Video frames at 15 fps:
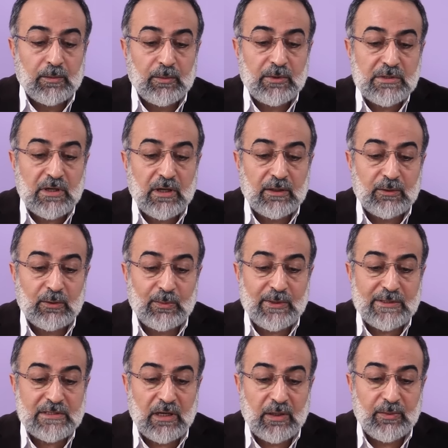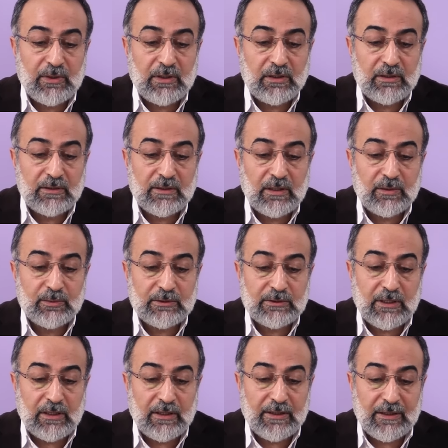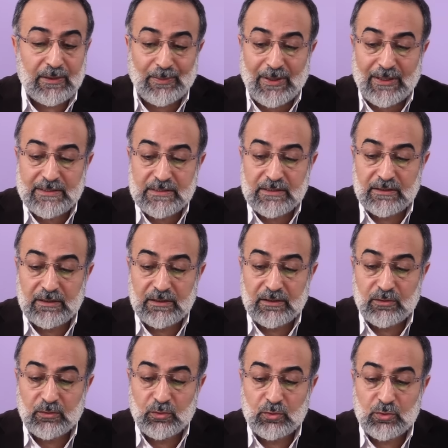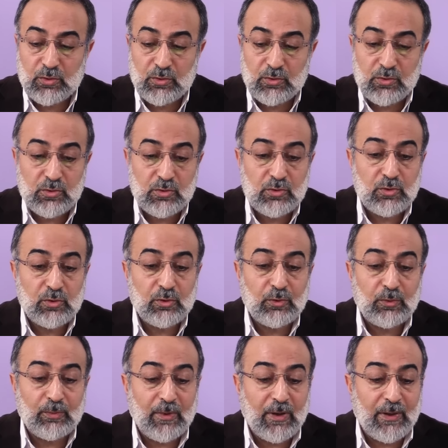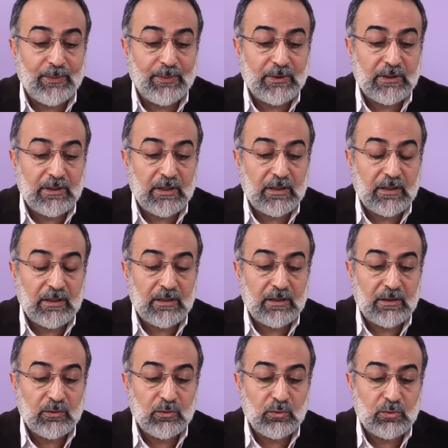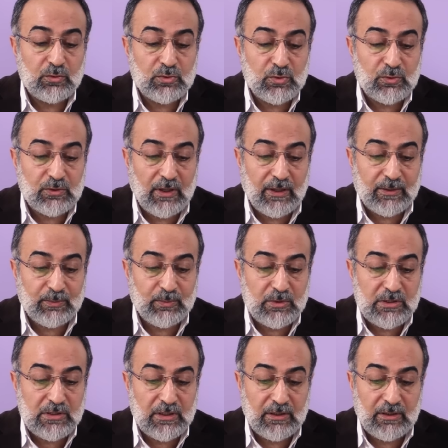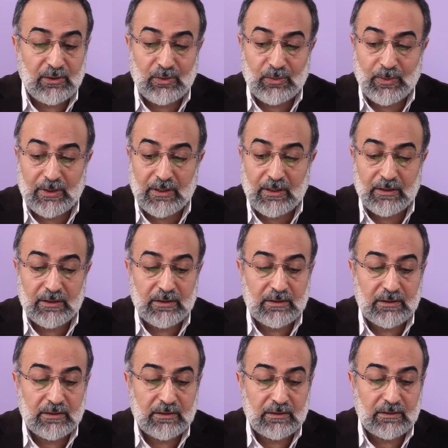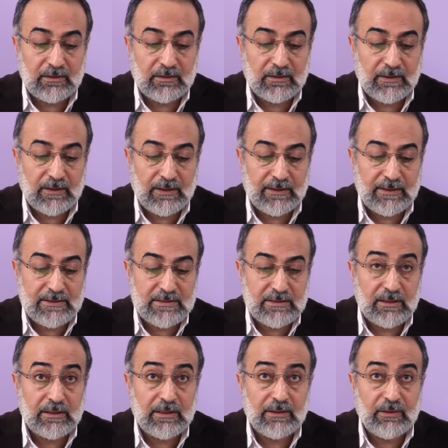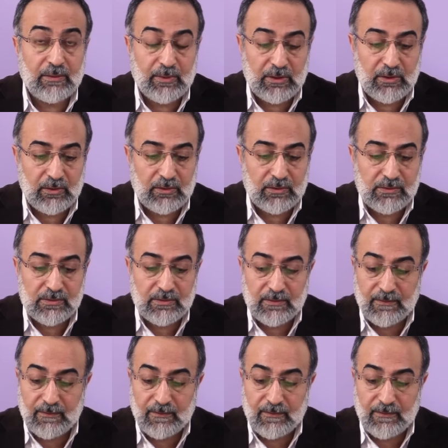Mişkatül Mesabih'in Kitab-ı Tahara bahsinin 3. babındaki 367 numaralı hadisle devam ediyoruz.